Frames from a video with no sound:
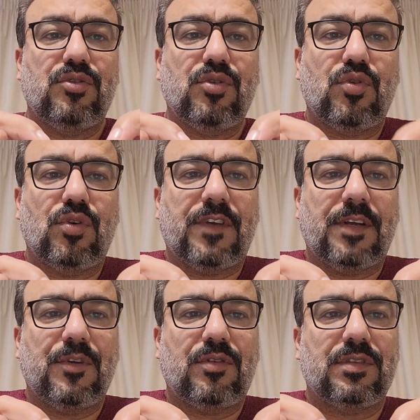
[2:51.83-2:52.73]
जो गुड
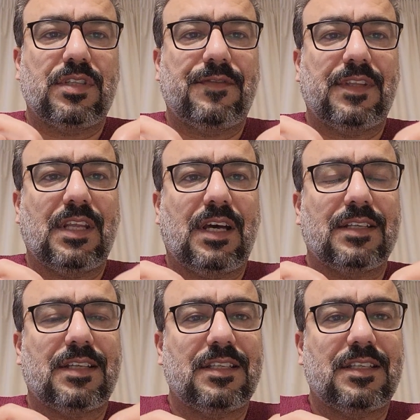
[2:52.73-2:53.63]
फार्मिंग को सिर्फ इतना
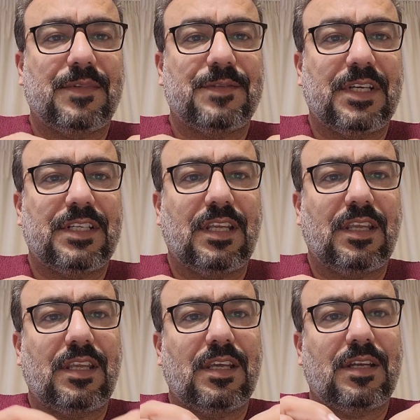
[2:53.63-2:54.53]
आसान समझ बैठे हैं
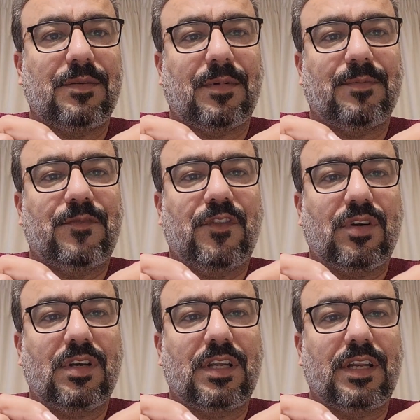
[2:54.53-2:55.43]
कि यार हम
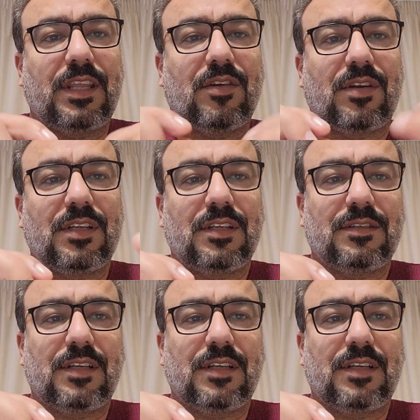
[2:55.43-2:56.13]
फ़ौरन करेंगे और